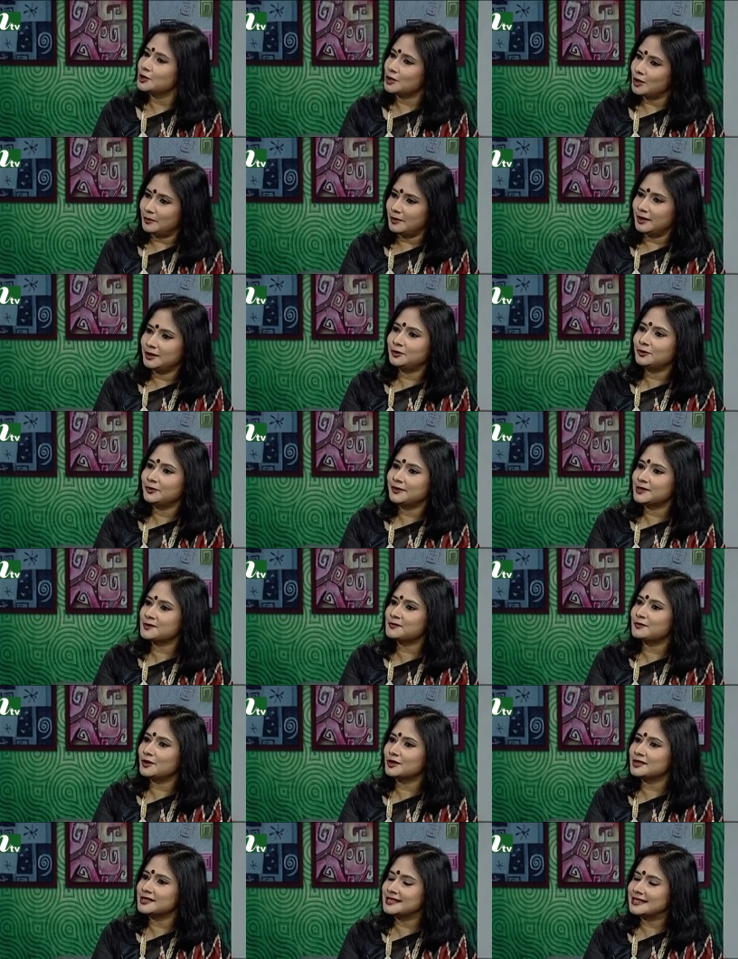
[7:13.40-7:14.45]
সবাই তো
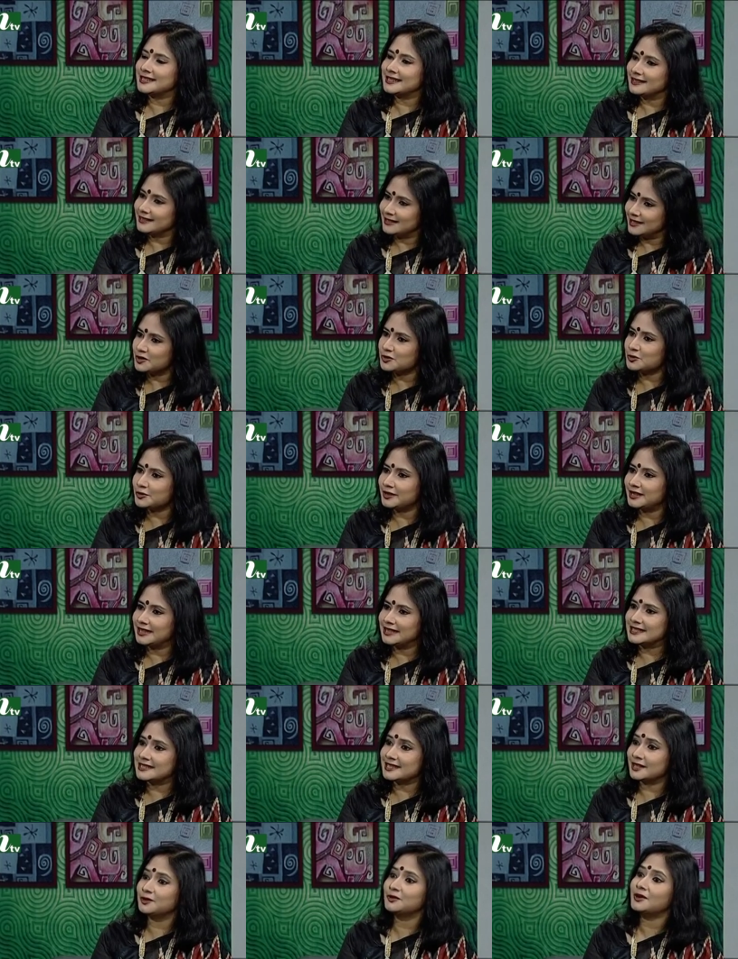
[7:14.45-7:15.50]
রেসপন্স নিশ্চয়ই
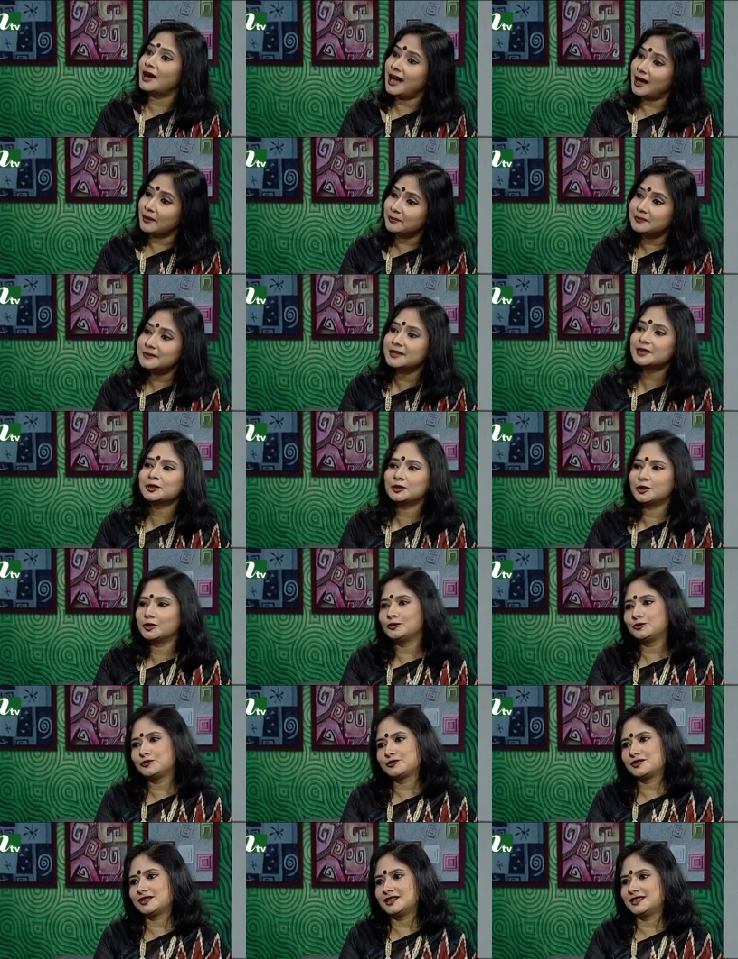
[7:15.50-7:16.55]
দিচ্ছে কিন্তু আপনার
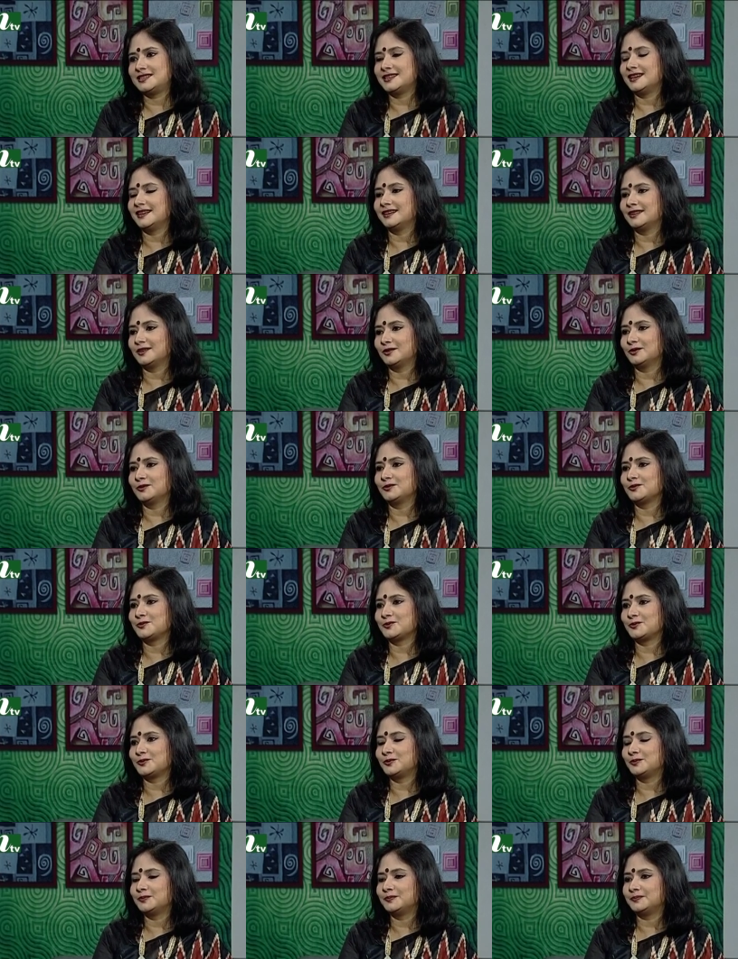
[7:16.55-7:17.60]
সন্তুষ্টির জায়গা
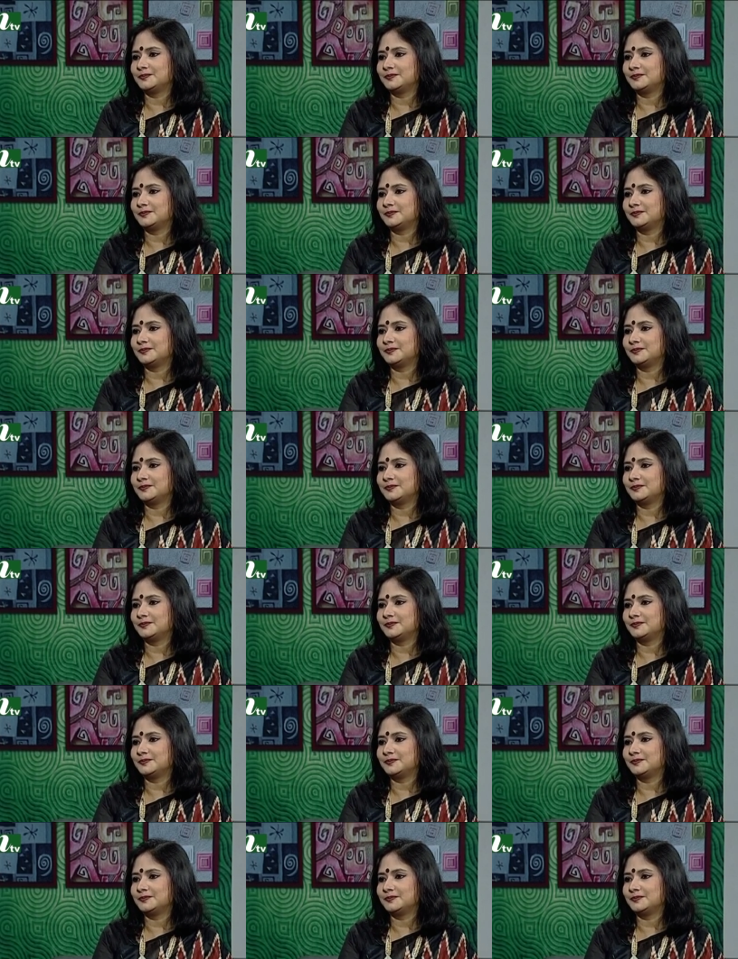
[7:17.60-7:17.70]
কতটুকু